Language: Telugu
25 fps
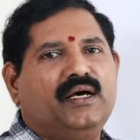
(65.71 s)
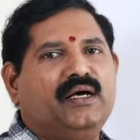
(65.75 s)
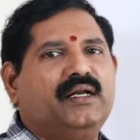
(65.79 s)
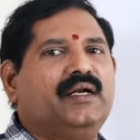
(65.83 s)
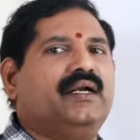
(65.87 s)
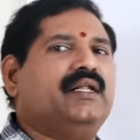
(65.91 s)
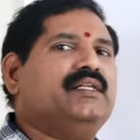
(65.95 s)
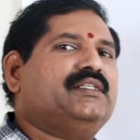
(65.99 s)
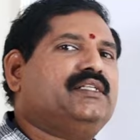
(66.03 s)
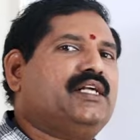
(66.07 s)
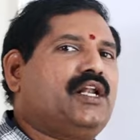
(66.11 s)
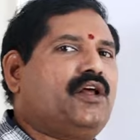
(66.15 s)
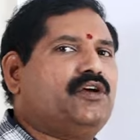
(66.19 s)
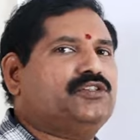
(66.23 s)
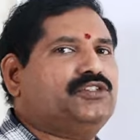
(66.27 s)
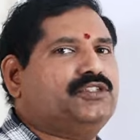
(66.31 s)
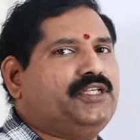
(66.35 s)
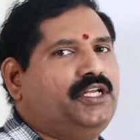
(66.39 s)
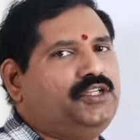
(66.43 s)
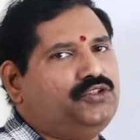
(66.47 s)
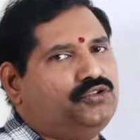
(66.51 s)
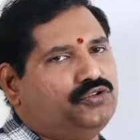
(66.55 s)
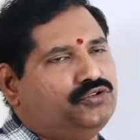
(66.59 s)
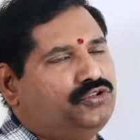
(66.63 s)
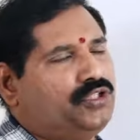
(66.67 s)
రిటర్న్స్ ఎలా
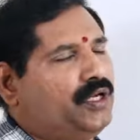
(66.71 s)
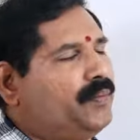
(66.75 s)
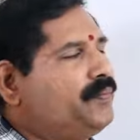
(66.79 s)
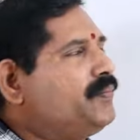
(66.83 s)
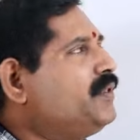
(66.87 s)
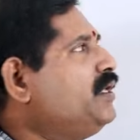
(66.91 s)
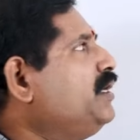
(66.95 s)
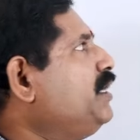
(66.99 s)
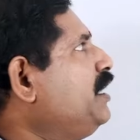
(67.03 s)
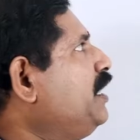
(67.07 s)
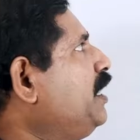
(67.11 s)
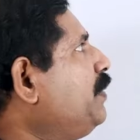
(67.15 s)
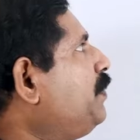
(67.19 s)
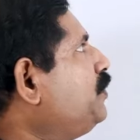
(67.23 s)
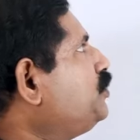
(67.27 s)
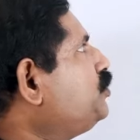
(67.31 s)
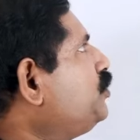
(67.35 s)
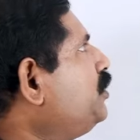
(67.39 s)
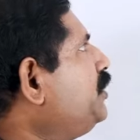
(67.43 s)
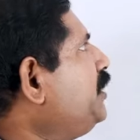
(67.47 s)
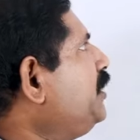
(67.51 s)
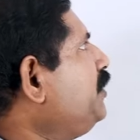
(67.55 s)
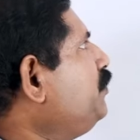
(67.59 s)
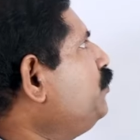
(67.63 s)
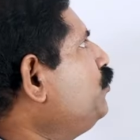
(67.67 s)
వస్తాయని చూద్దాం ఇప్పుడు
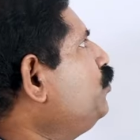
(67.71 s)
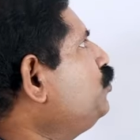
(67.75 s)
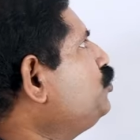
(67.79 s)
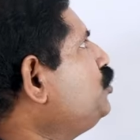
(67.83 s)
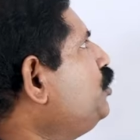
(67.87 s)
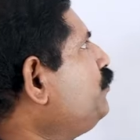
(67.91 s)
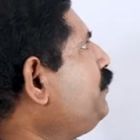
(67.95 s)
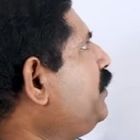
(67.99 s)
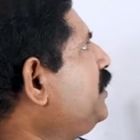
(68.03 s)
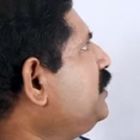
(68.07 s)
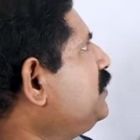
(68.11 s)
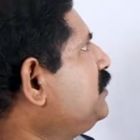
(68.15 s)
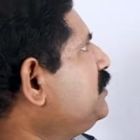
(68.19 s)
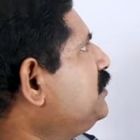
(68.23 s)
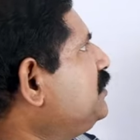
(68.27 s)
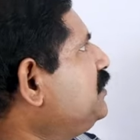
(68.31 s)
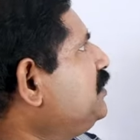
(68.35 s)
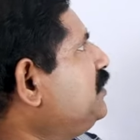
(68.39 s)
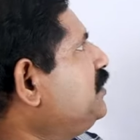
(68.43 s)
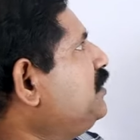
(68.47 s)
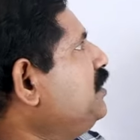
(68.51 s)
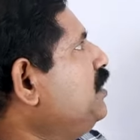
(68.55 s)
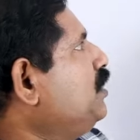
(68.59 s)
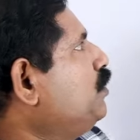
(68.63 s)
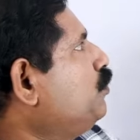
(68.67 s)
చూడండి మ్యూచువల్ ఫండ్స్
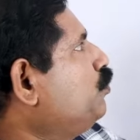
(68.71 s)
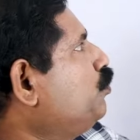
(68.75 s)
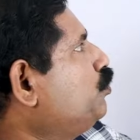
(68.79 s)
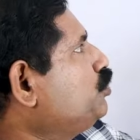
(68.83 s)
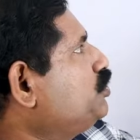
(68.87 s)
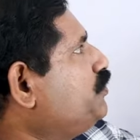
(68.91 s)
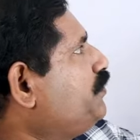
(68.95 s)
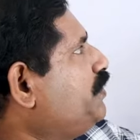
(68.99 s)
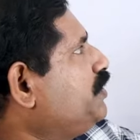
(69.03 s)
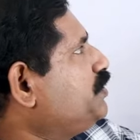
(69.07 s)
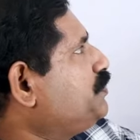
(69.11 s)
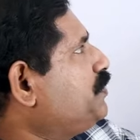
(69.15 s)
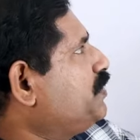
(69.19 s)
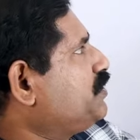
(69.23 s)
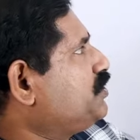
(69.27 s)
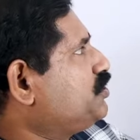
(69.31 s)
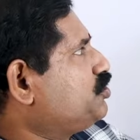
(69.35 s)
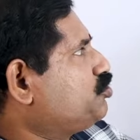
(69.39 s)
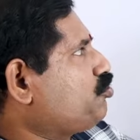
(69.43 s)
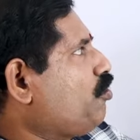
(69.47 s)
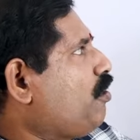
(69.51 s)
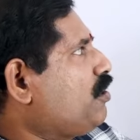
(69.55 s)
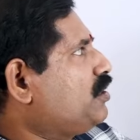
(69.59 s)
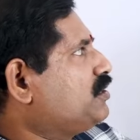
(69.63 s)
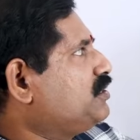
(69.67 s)
మ్యూచువల్ ఫండ్స్
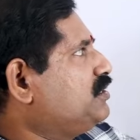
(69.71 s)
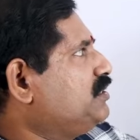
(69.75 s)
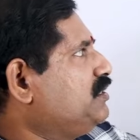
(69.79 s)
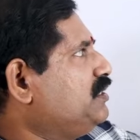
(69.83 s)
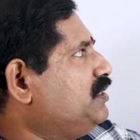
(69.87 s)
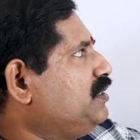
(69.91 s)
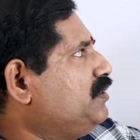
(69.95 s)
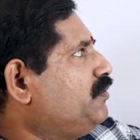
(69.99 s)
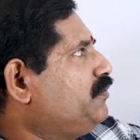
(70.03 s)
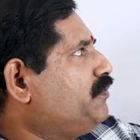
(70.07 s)
స్టాక్స్